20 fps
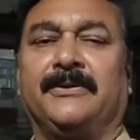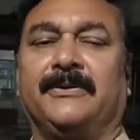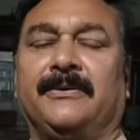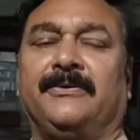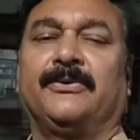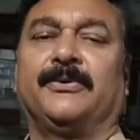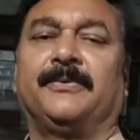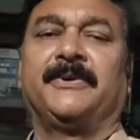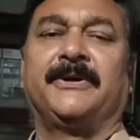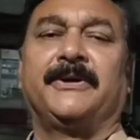
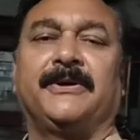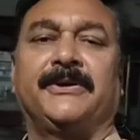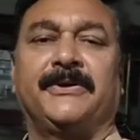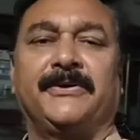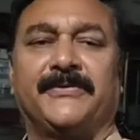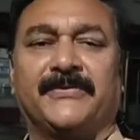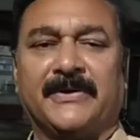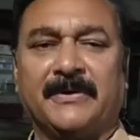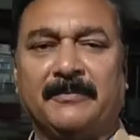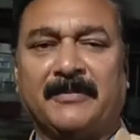जो भी
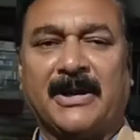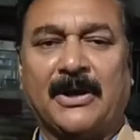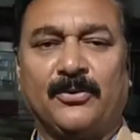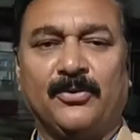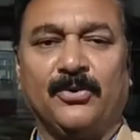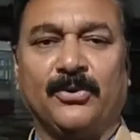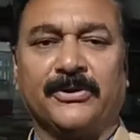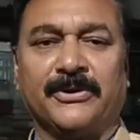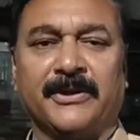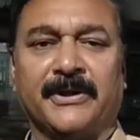स्कीम
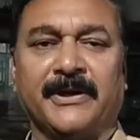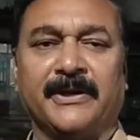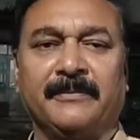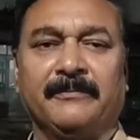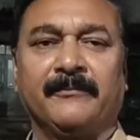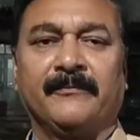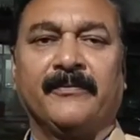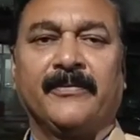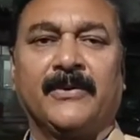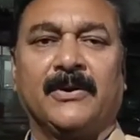लागू होते हैं
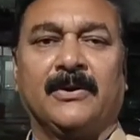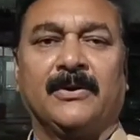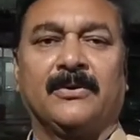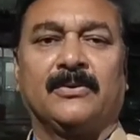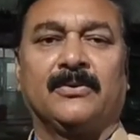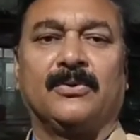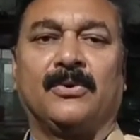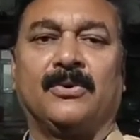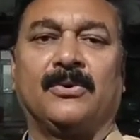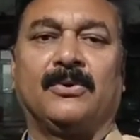
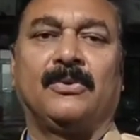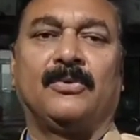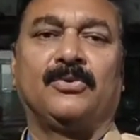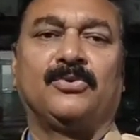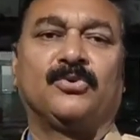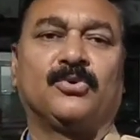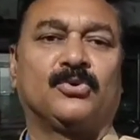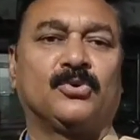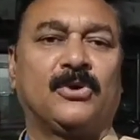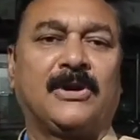तो
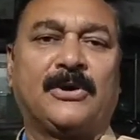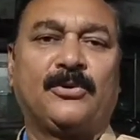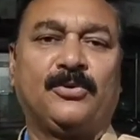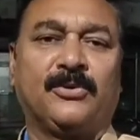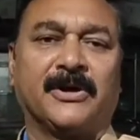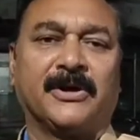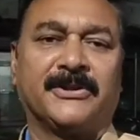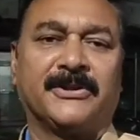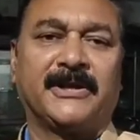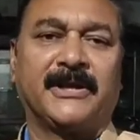उसको तो लागू
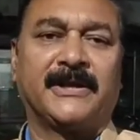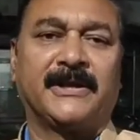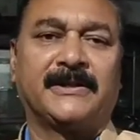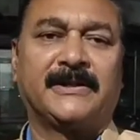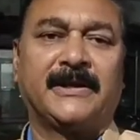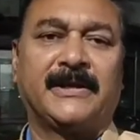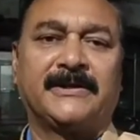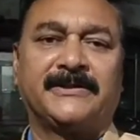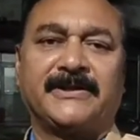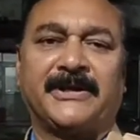कर दिया
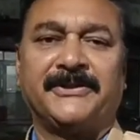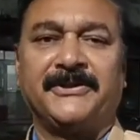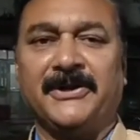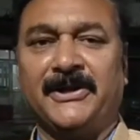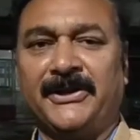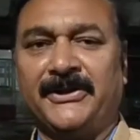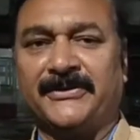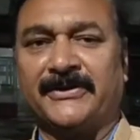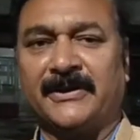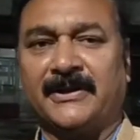जाता है चाहे
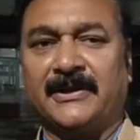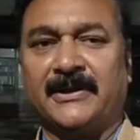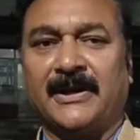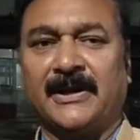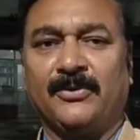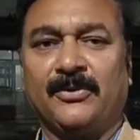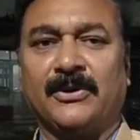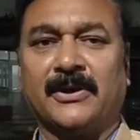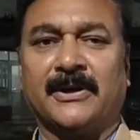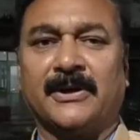दिल्ली से
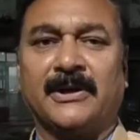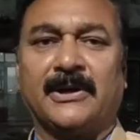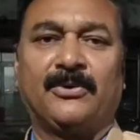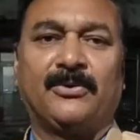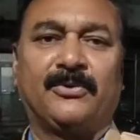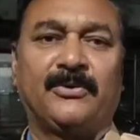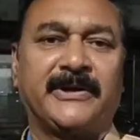लागू करना हो